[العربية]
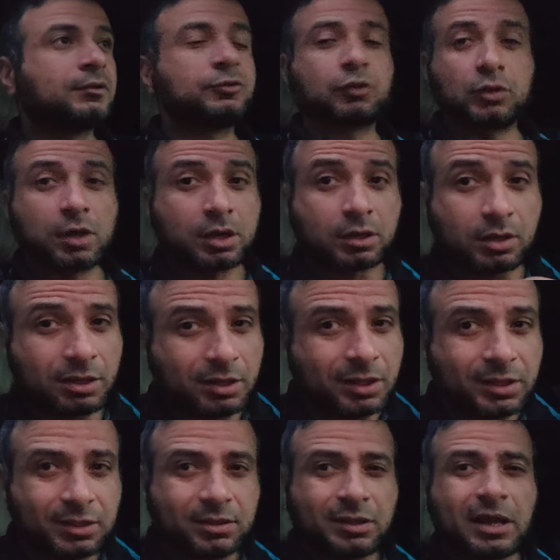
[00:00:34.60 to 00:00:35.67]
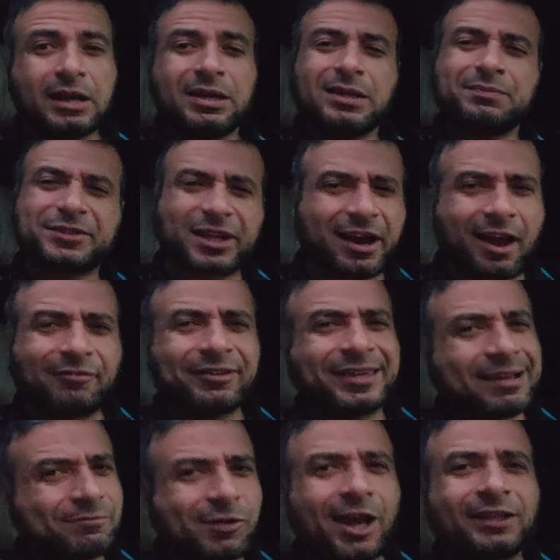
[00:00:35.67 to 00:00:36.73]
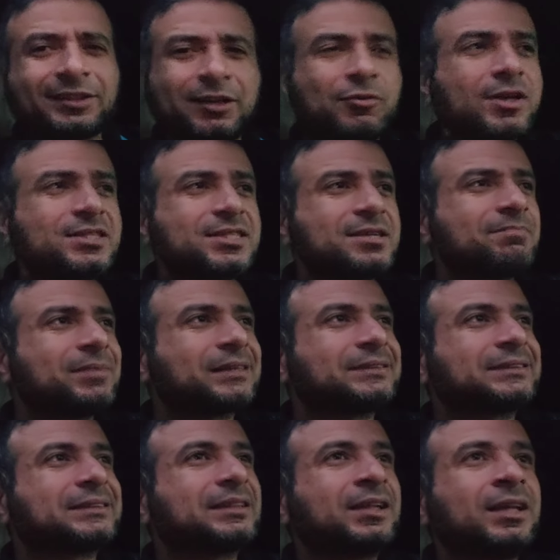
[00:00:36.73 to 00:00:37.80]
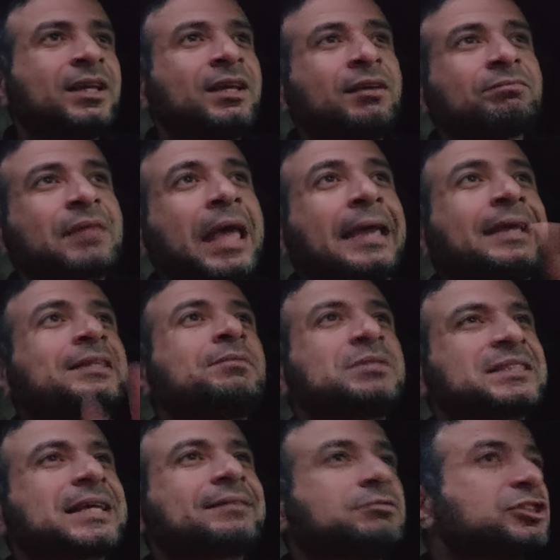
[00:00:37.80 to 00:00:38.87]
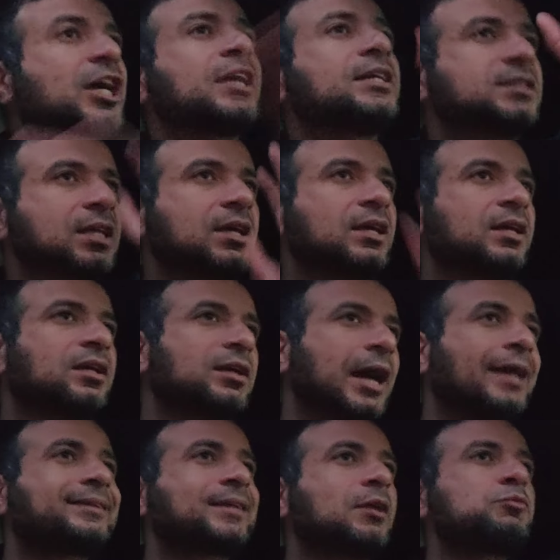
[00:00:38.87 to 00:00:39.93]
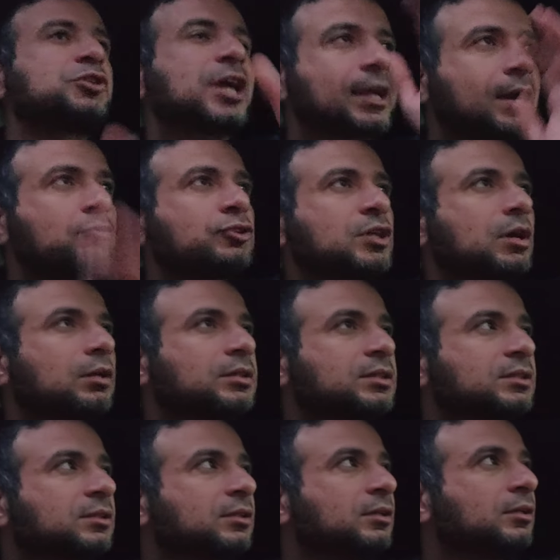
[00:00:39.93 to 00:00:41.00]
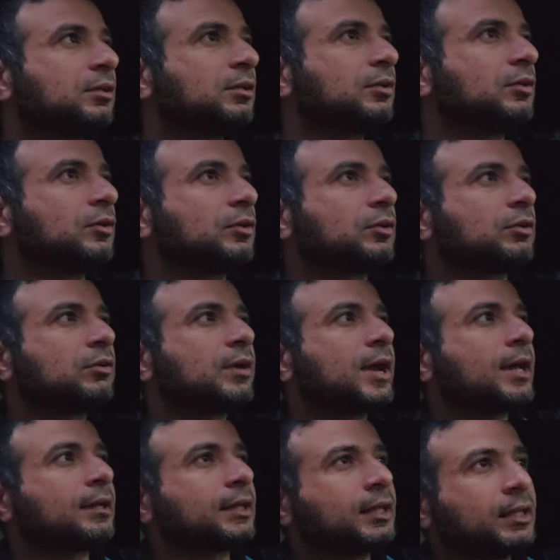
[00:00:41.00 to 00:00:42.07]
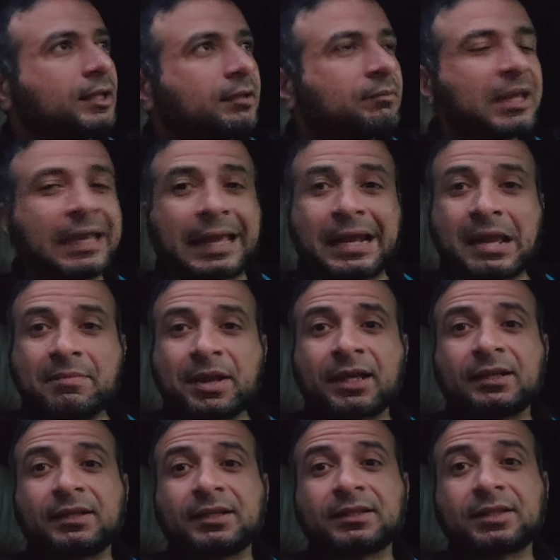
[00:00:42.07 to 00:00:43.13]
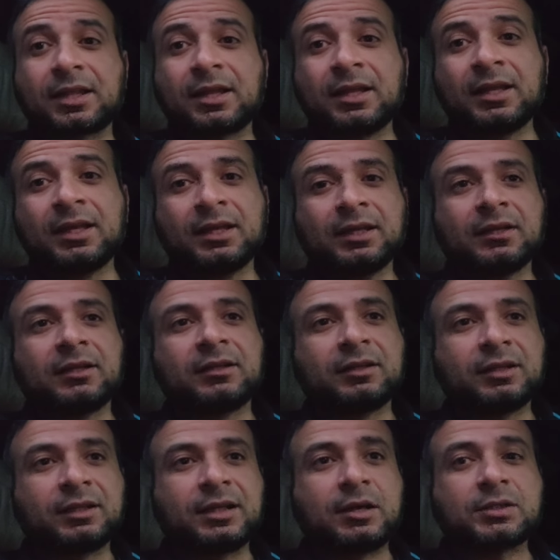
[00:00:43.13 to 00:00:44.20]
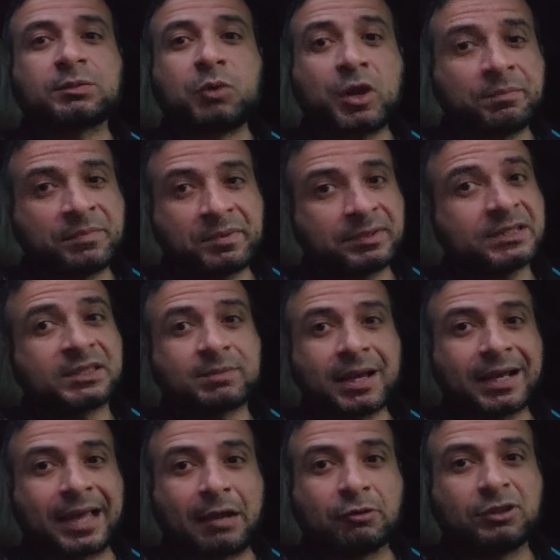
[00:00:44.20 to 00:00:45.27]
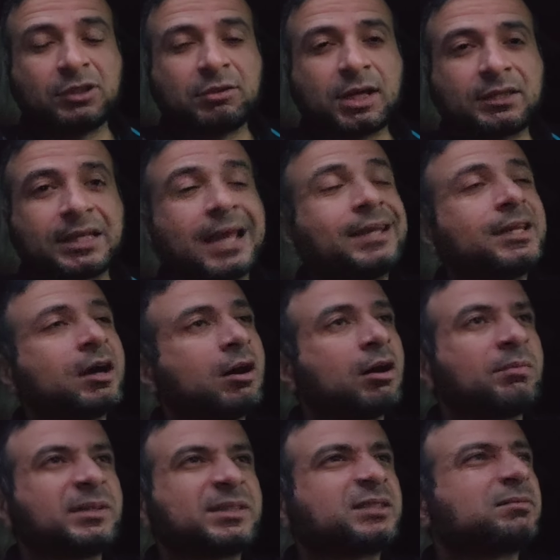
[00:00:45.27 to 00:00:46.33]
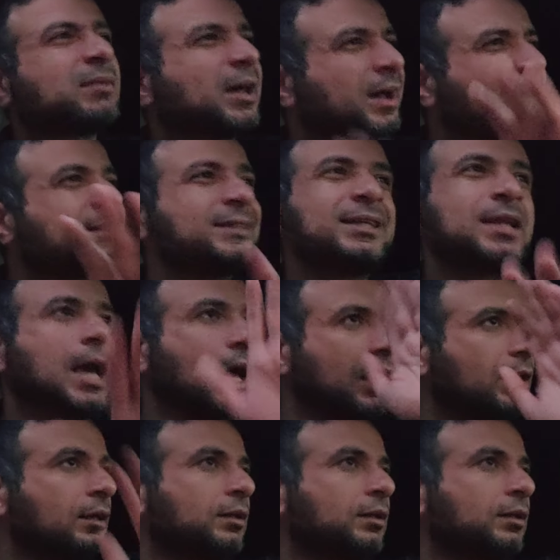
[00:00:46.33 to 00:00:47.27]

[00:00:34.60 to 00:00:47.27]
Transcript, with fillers: قلت له يا راجل قال لي بصراحه في كام واحده كويسين بس هي دي بالذات مش عايزها حتى لو مش هتجوز خالص قلت له يعني من كلامك ان انت الجواز مهم بالنسبه لك قوي دلوقتي قال لي اه بس مع دي لا